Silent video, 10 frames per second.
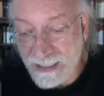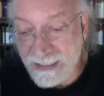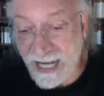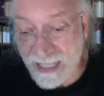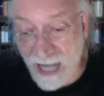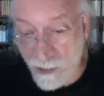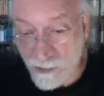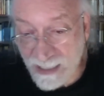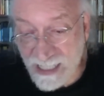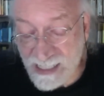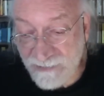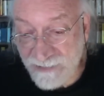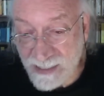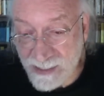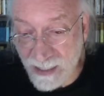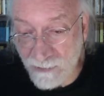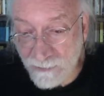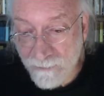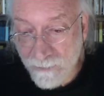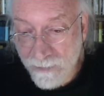E a causa dessa
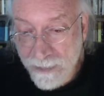afecção,